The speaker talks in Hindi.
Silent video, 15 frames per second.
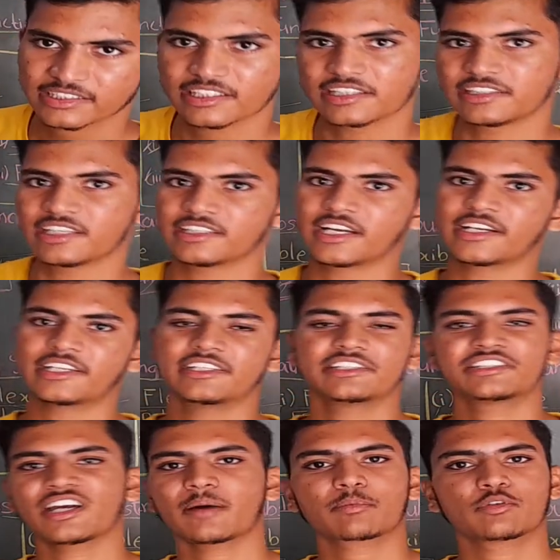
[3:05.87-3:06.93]
दे दिया जाए
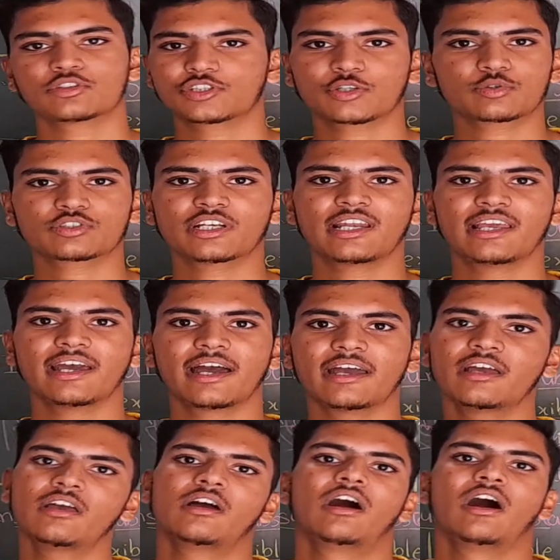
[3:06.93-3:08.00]
ठीक है आप खुशी खुशी ले आए
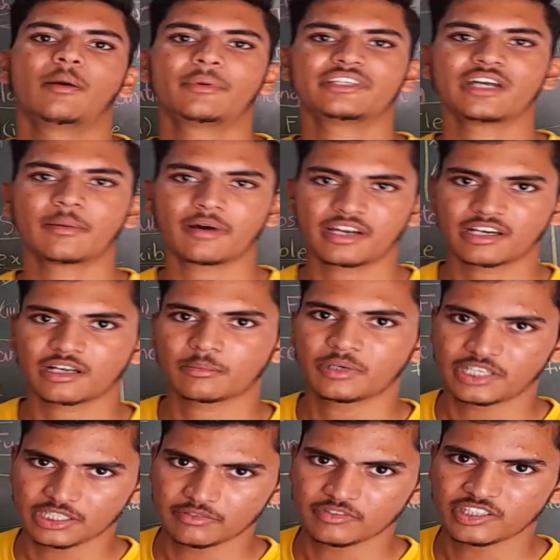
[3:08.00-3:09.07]
हाँ भैया हमारे घर में
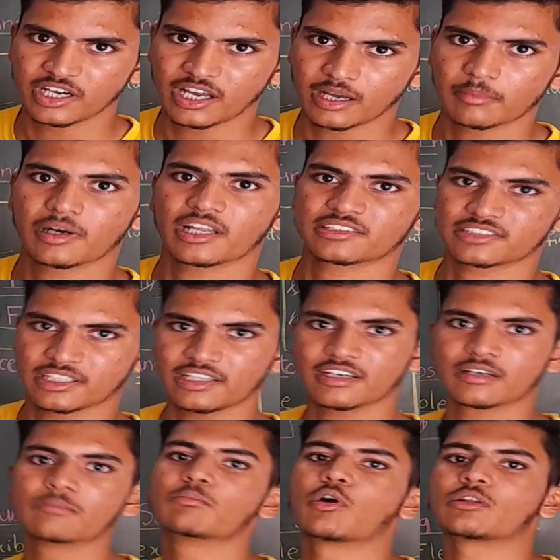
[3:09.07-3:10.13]
टीवी आया बड़ा सा ना
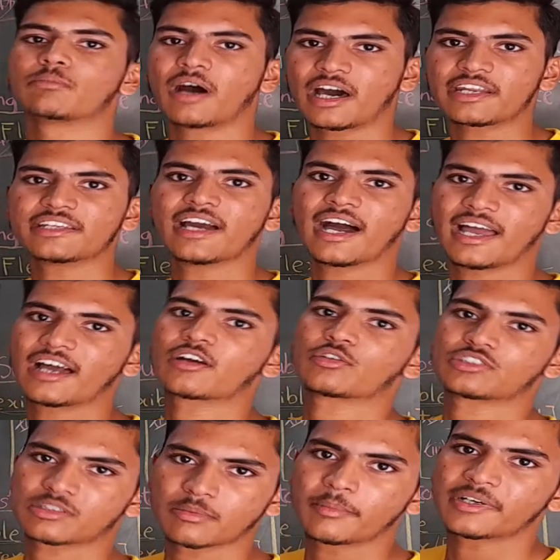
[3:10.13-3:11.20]
बहुत भारी आया
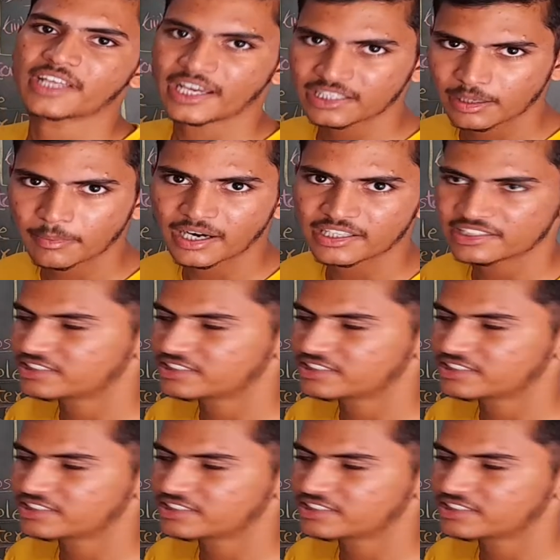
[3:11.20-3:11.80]
खुशी में मिठाइयाँ बांट